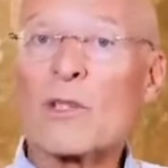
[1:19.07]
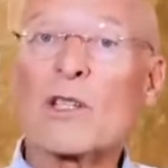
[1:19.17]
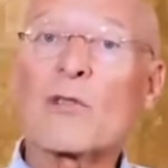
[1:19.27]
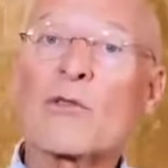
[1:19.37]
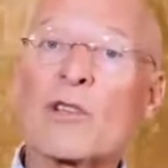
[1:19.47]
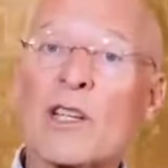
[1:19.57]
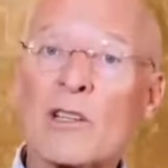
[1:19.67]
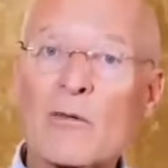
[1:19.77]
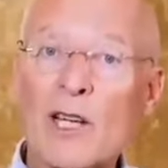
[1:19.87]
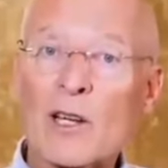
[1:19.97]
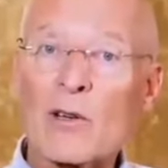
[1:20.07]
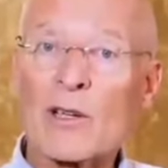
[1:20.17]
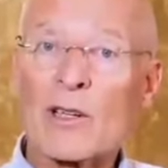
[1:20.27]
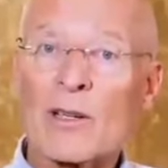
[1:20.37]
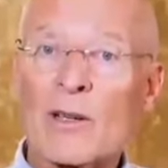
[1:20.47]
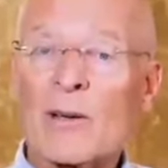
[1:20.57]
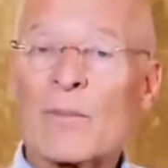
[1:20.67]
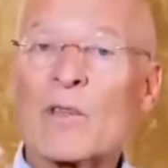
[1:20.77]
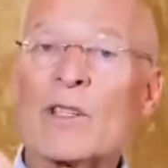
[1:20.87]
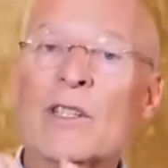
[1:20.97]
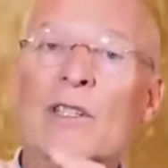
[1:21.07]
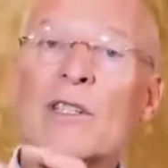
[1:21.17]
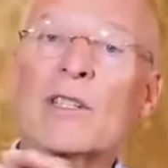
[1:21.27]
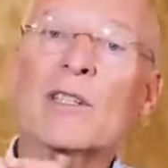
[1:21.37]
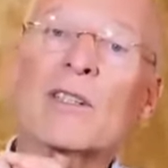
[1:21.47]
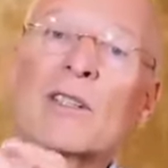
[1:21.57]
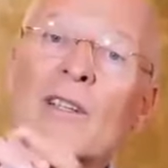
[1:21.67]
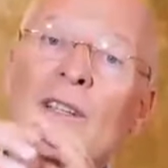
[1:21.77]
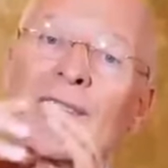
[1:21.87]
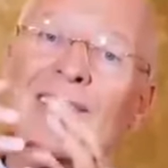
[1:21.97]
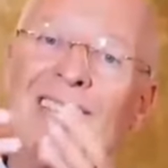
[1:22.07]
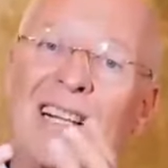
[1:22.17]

Patolodzy diagnozują to jako rozwój, a nie